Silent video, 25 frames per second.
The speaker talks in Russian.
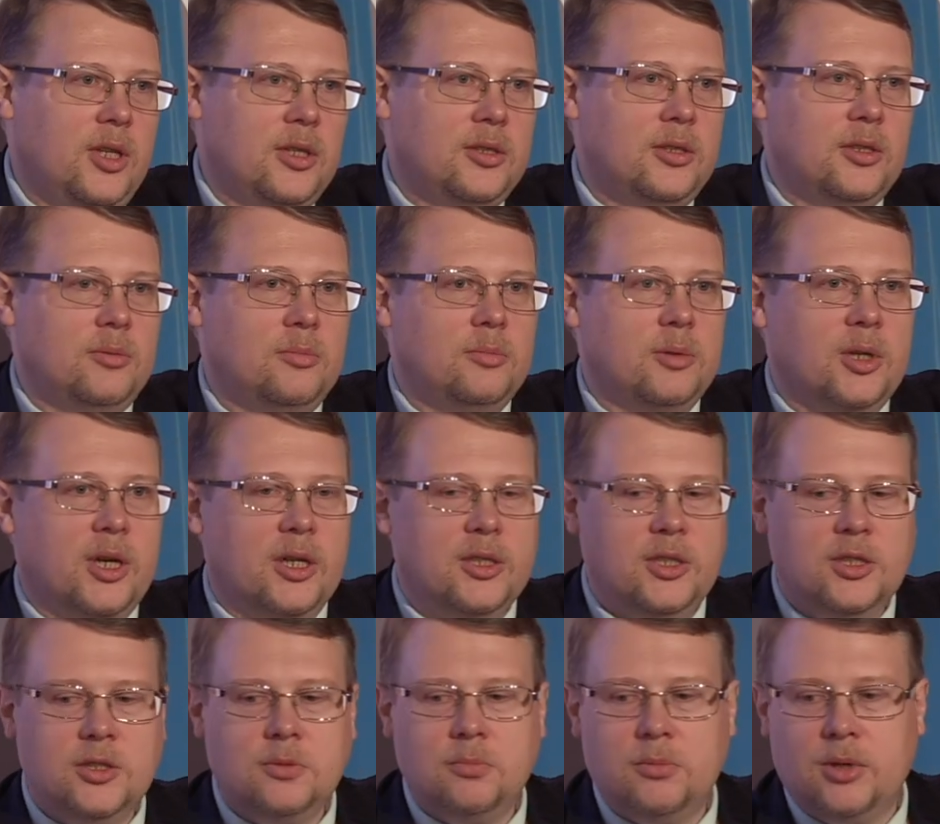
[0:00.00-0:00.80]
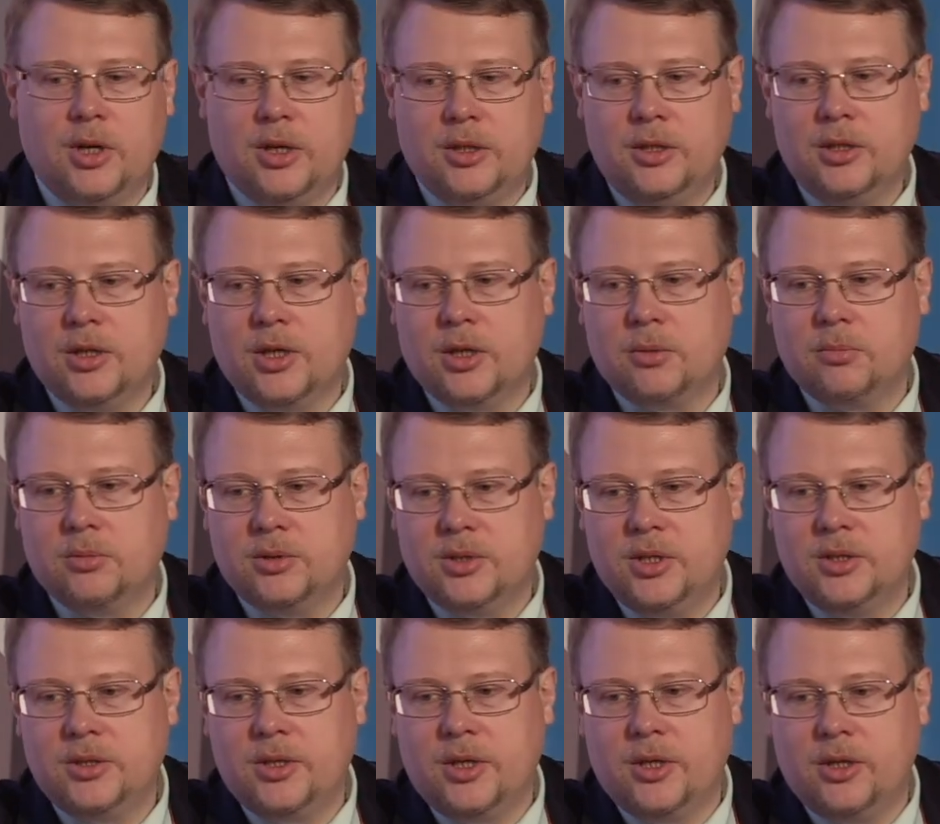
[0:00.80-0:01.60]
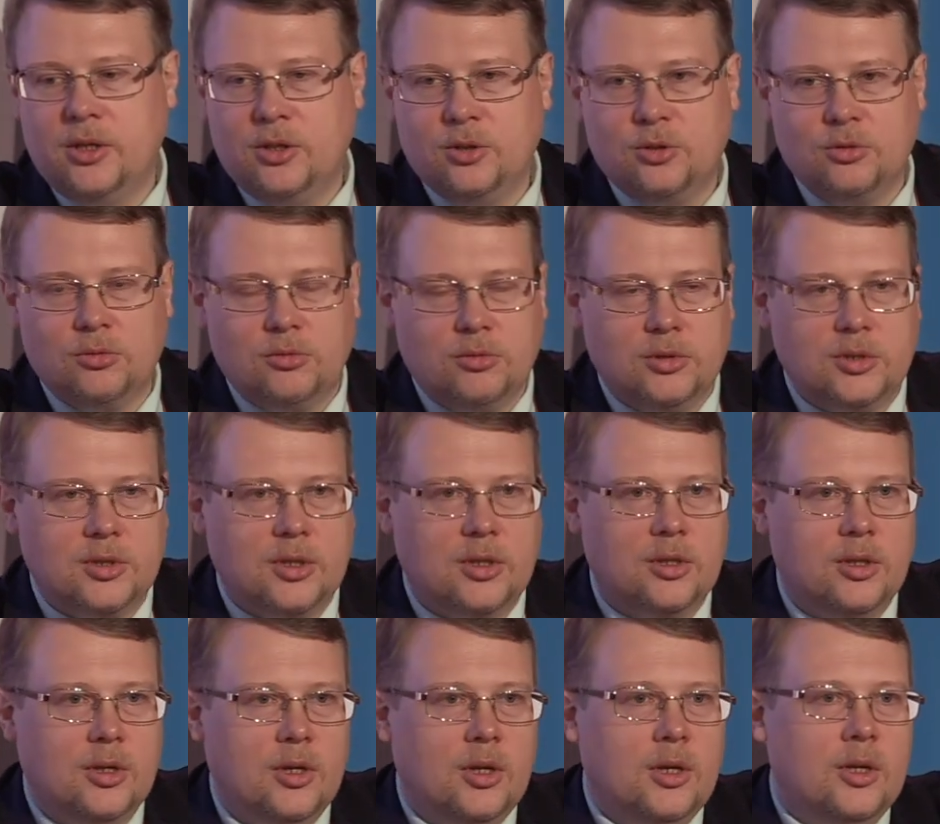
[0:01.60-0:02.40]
все эти механизмы, они как бы здесь реализуются.